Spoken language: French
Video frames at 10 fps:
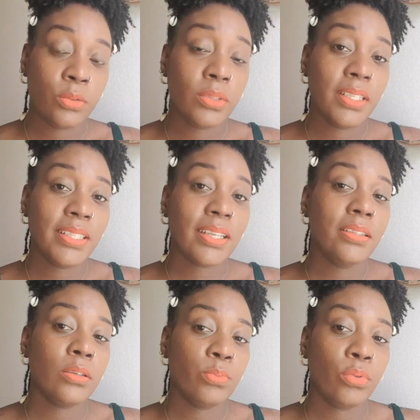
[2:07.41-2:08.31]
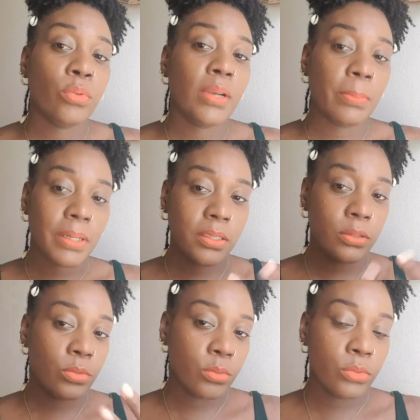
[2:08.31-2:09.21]
toutes les techniques pour la
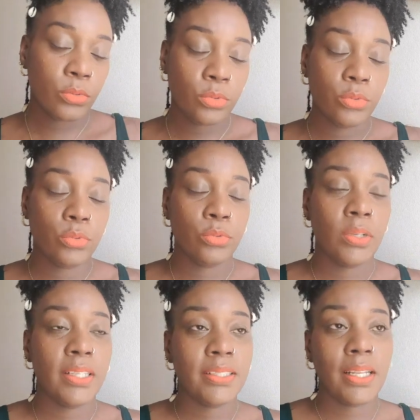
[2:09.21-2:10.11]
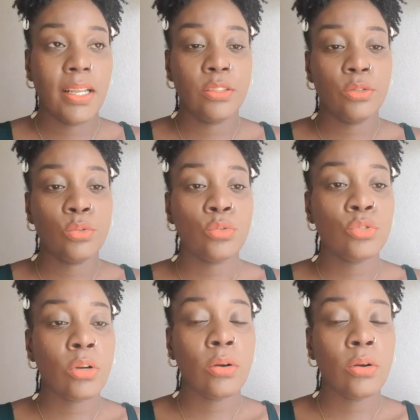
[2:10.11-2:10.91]
précision de l'installation,